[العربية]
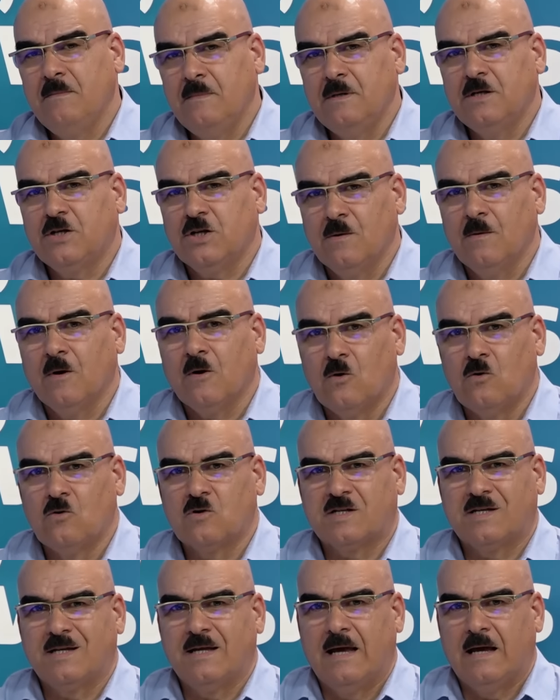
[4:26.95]
مش ما
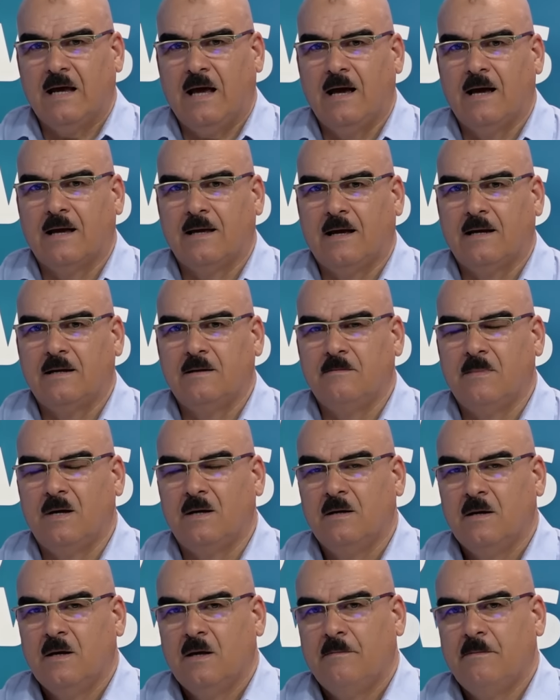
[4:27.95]
نقولوش سياحه يعني
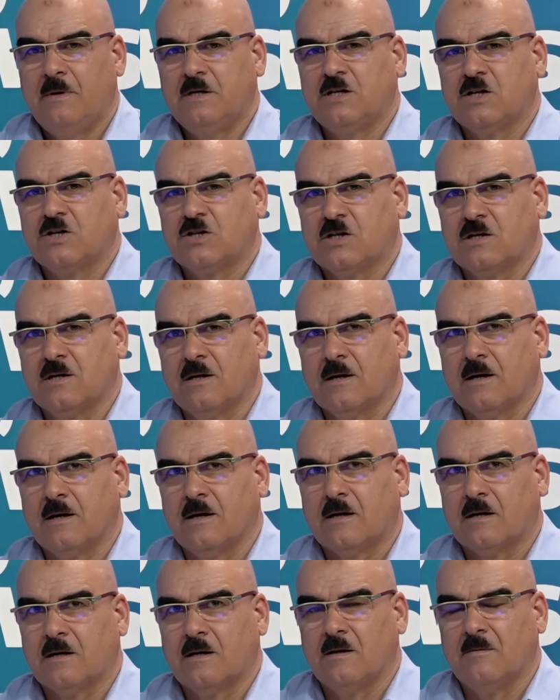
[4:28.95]
ما جاش
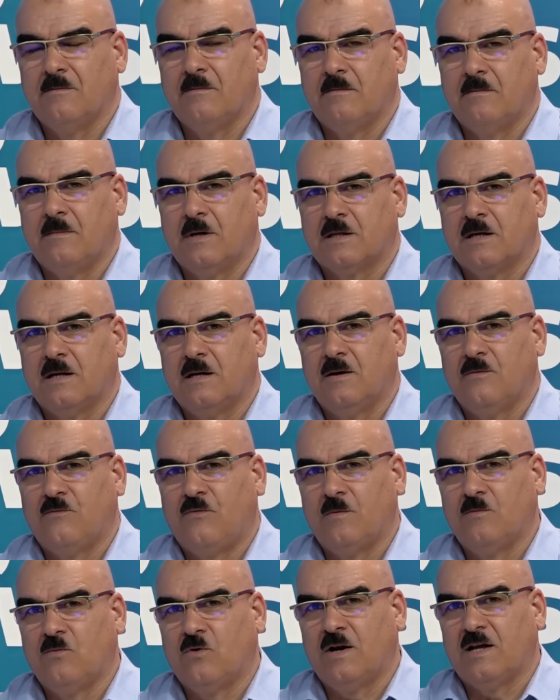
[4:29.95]
غير مثلا في
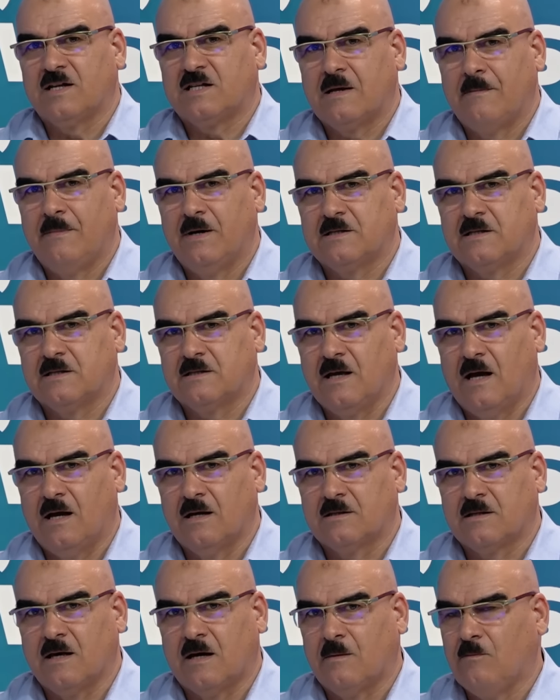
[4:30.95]
المناسبات تاع
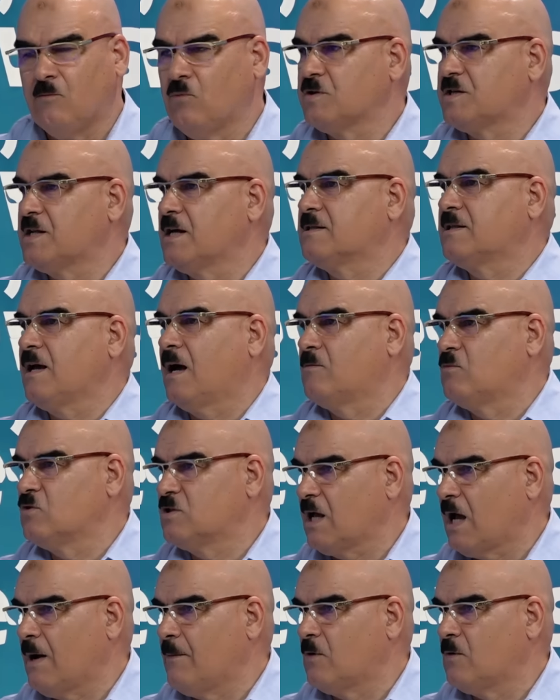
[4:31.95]
التربصات تاع
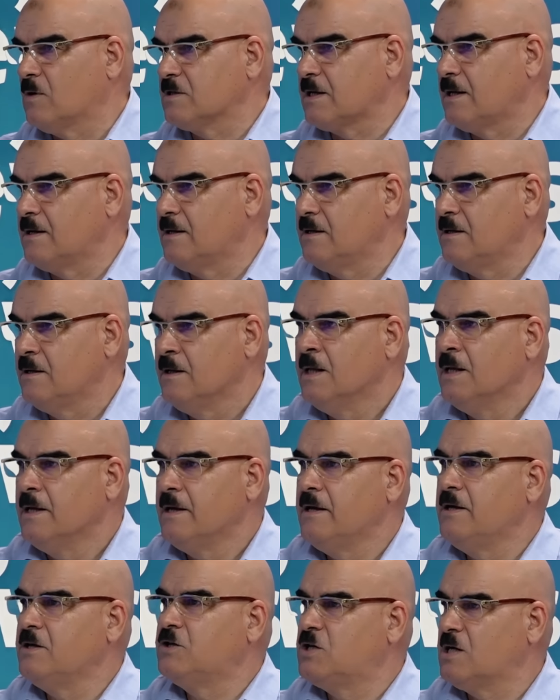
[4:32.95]
المنتخب الوطني
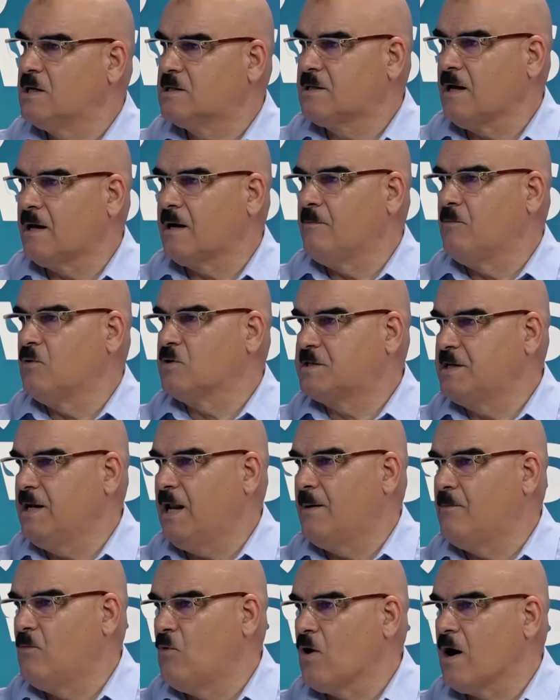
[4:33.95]
يجي التربص
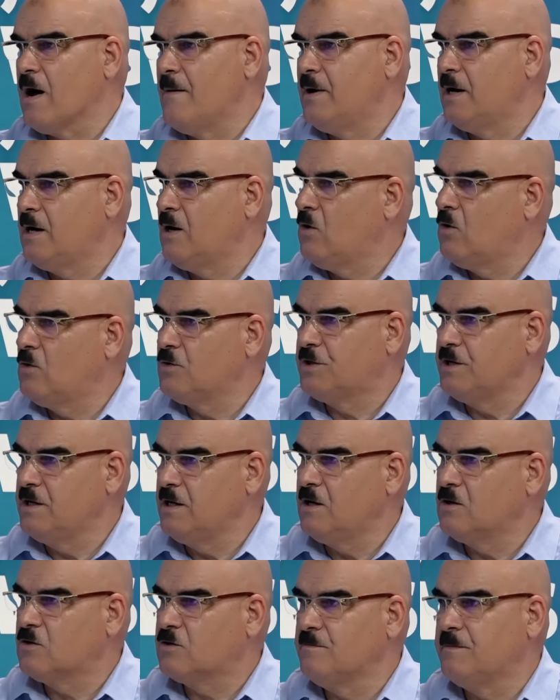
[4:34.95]
يلعب مقابله او
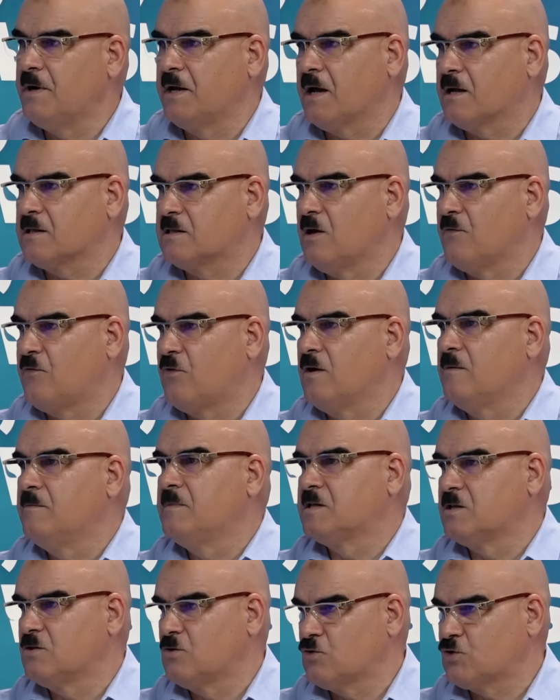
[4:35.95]
اثنين ثم يختفي
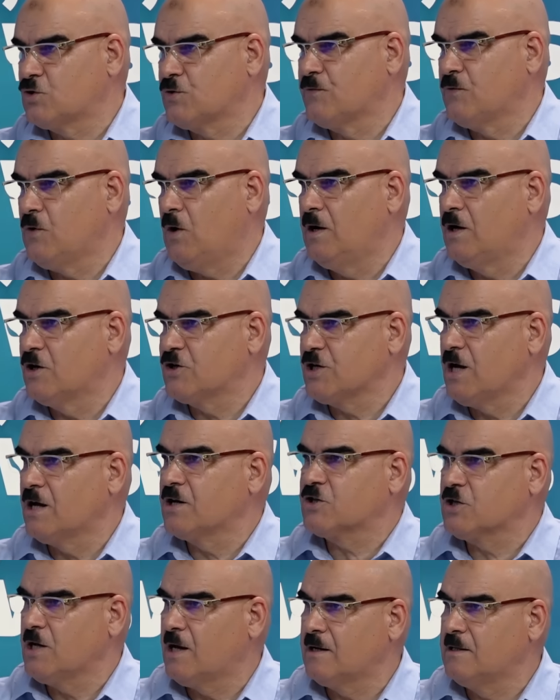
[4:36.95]
ما نزيدوا نشوفوه على شهر
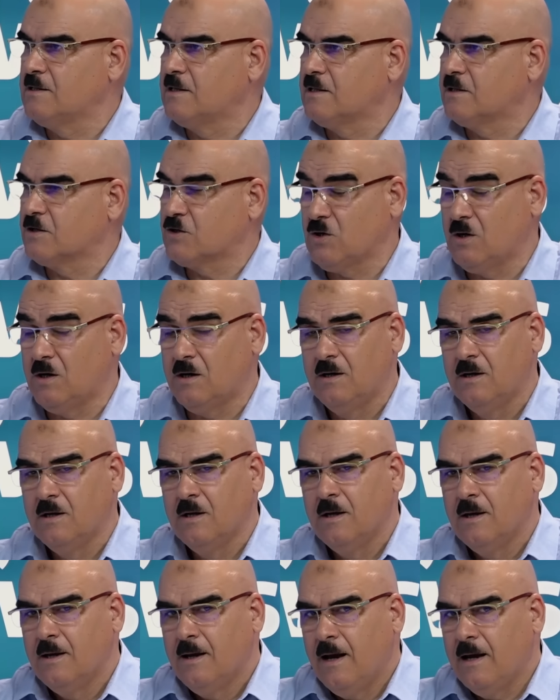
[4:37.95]
شهرين ثلاث شهور
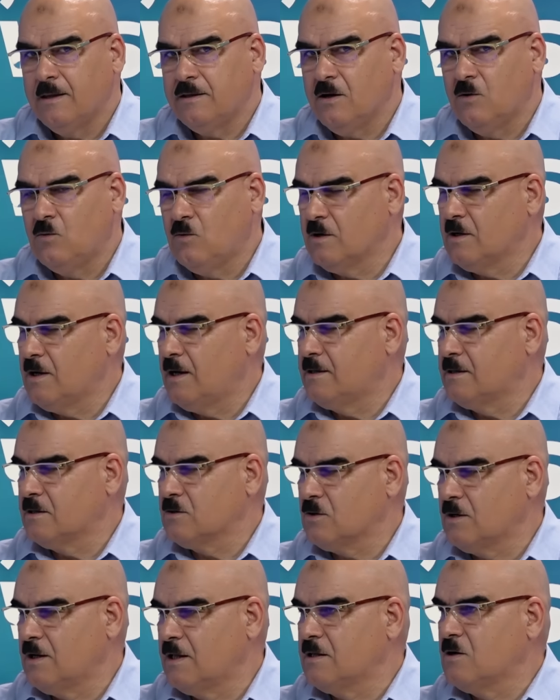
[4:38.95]
هذا هو انا
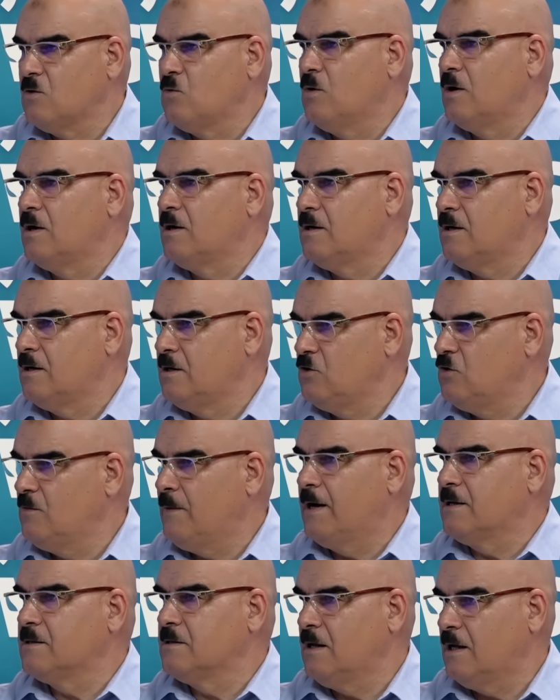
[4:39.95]
نظن هذا هو اليوم
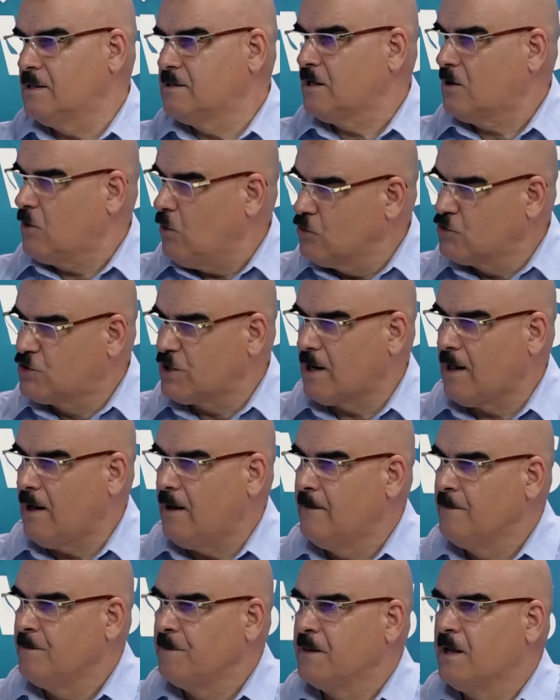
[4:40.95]
عندك اجره
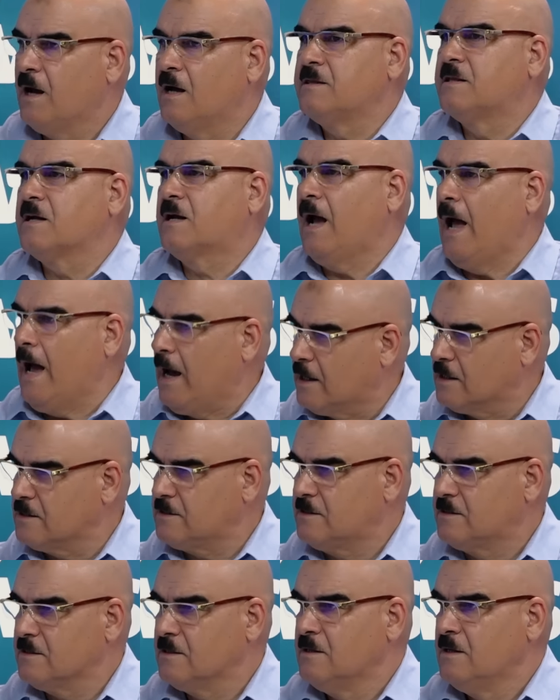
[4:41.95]
عندك عقد
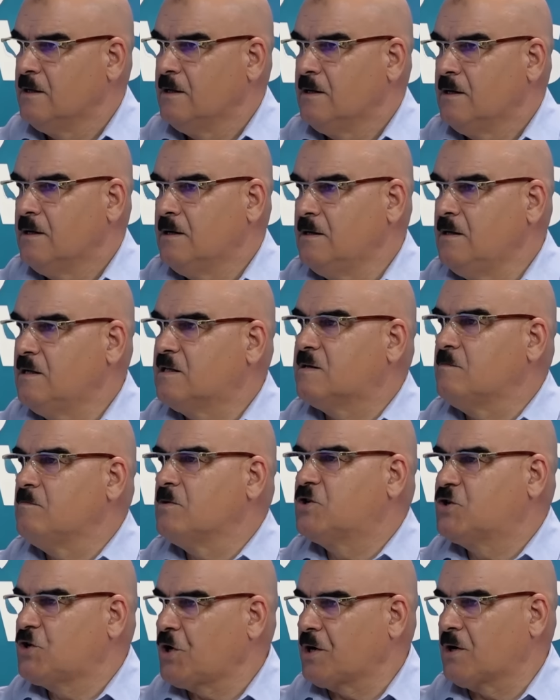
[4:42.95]
يلزم
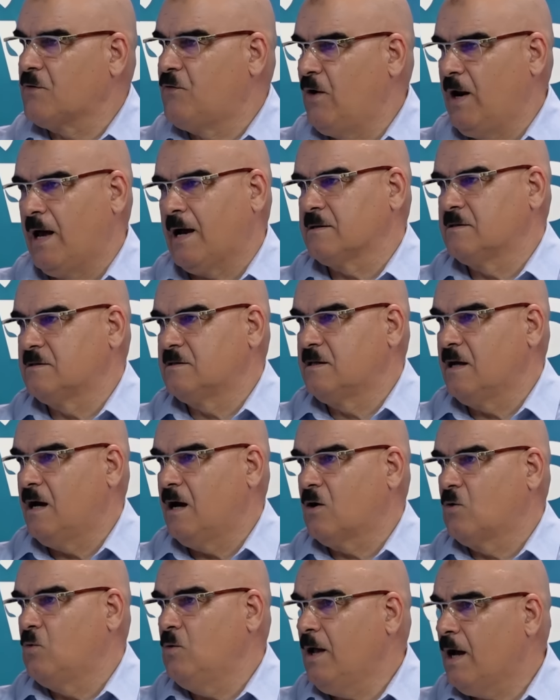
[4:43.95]
تشرف العقد
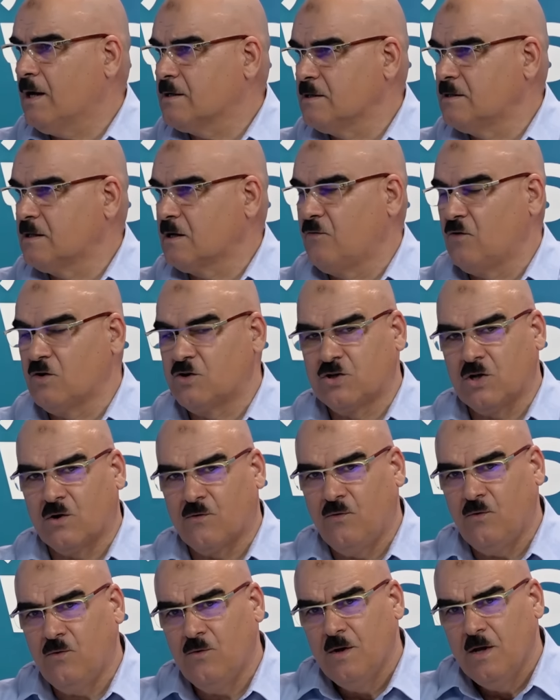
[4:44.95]
نتاعك والعقد هذا كيفاش
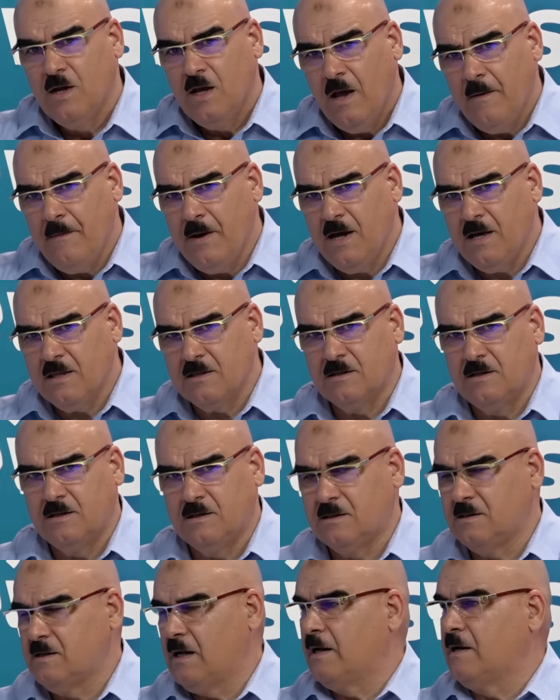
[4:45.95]
تشرفه بهذا
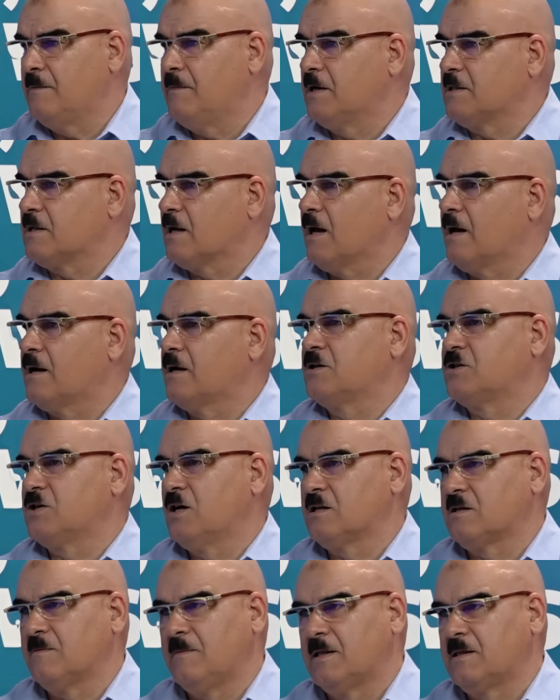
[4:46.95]
يعني بهذا
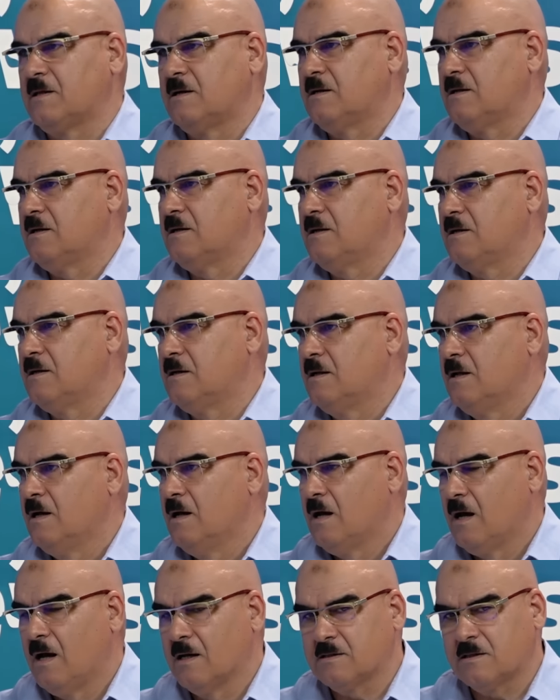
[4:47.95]
الخرجات بهذا
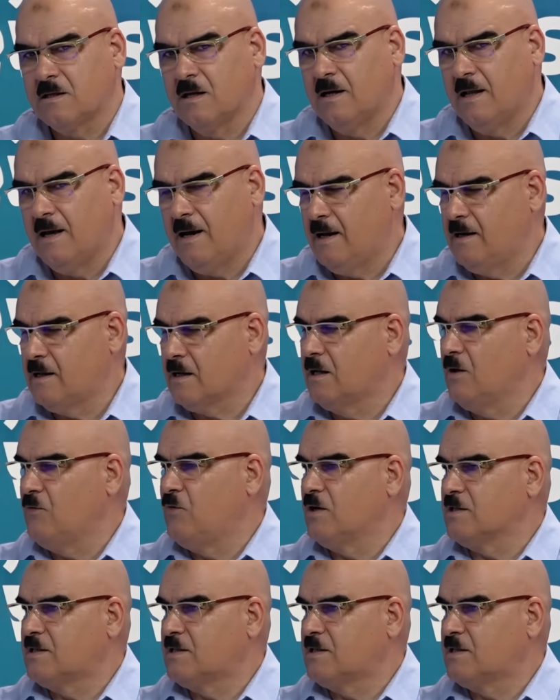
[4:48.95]
الاطلاع على كيفيه